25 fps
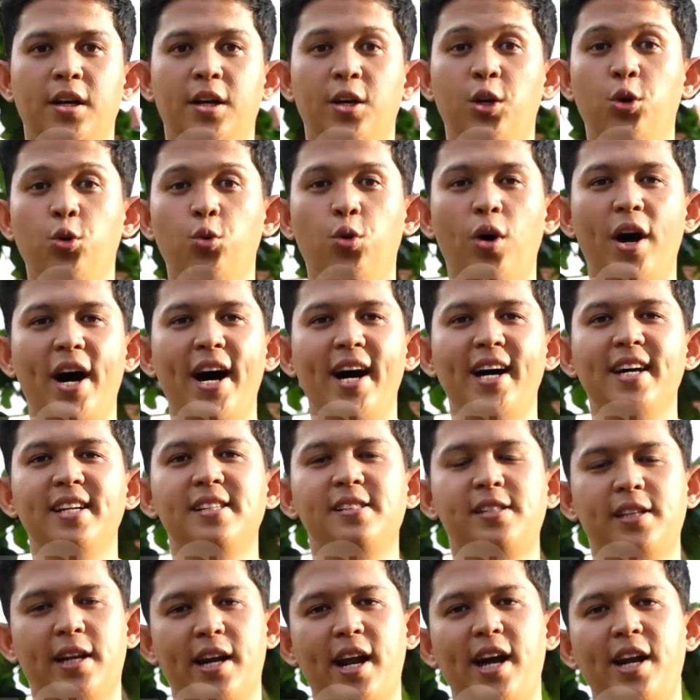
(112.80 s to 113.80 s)

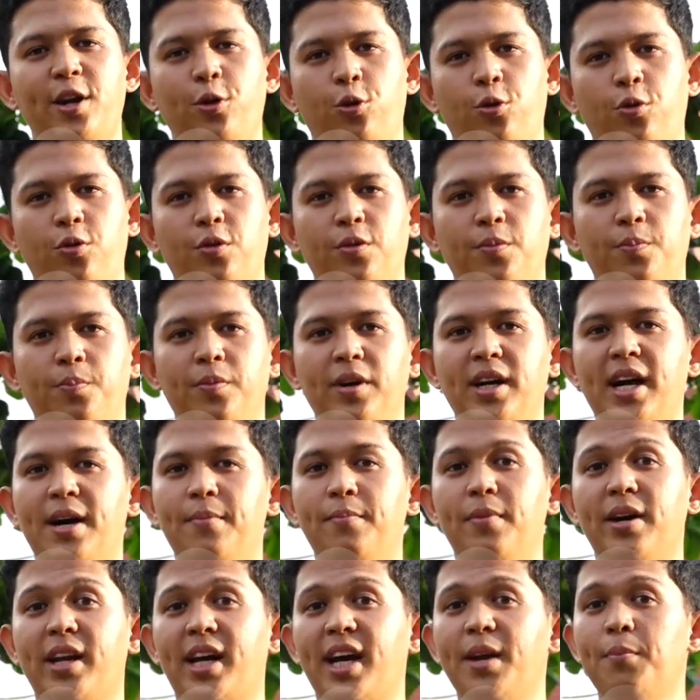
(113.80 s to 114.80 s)
Dua, Cerano
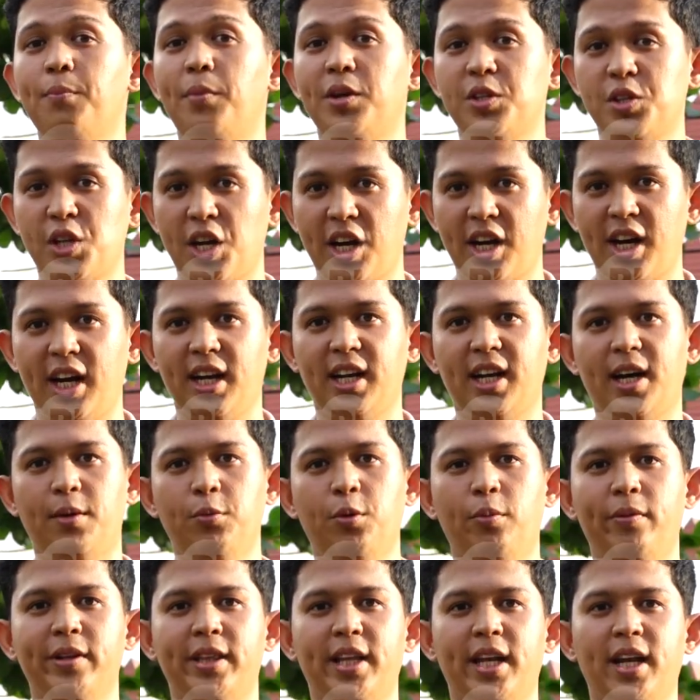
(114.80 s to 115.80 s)
menggambarkan masyarakat
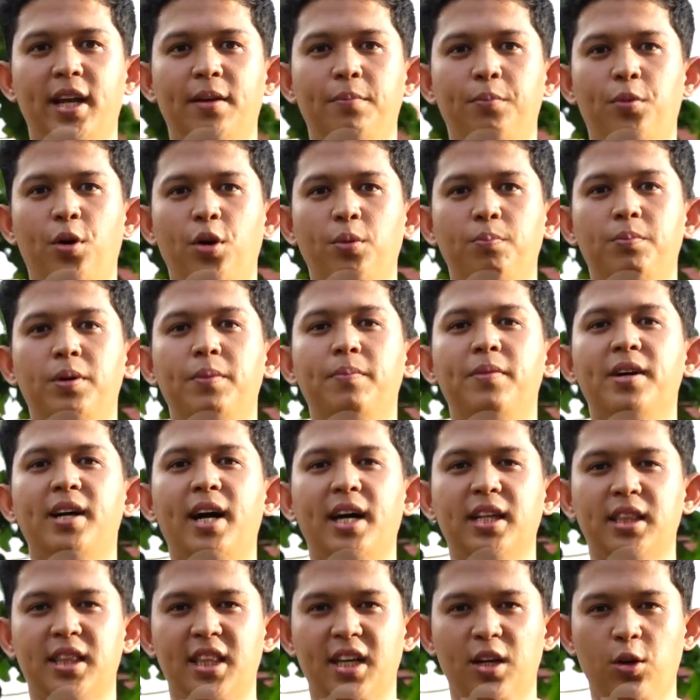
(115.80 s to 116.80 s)
Kabupaten Lebong
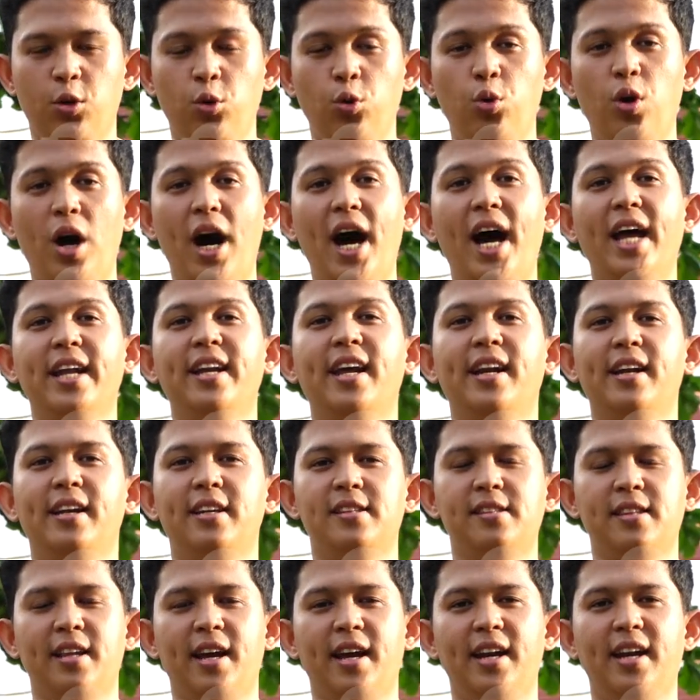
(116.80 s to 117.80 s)
memegang teguh adat
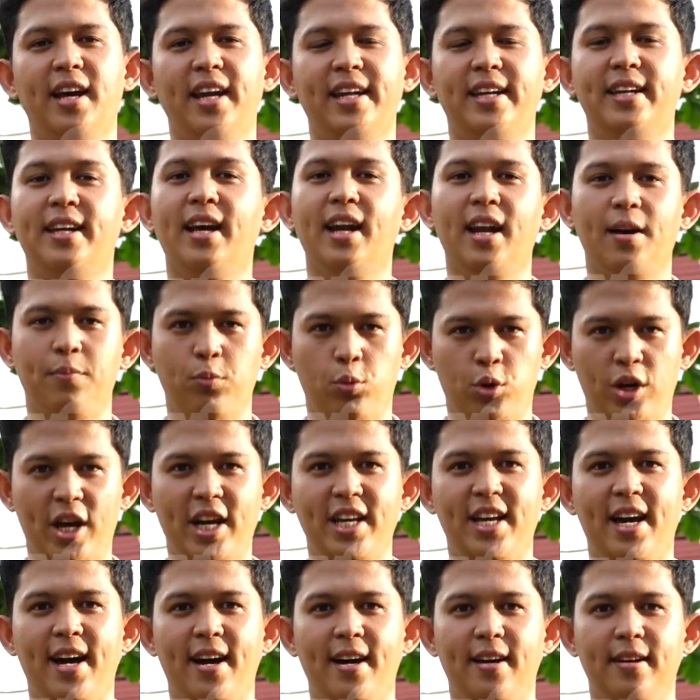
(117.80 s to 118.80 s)
istiadat dalam
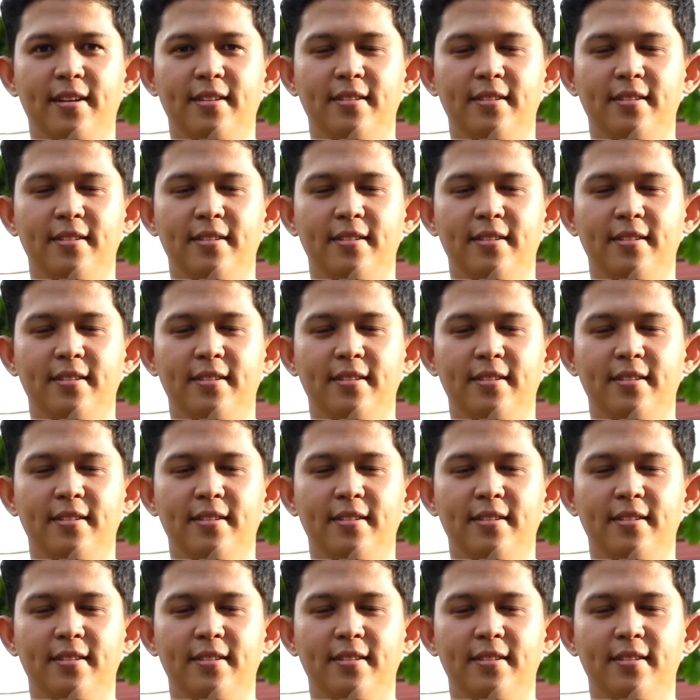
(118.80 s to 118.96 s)
budaya.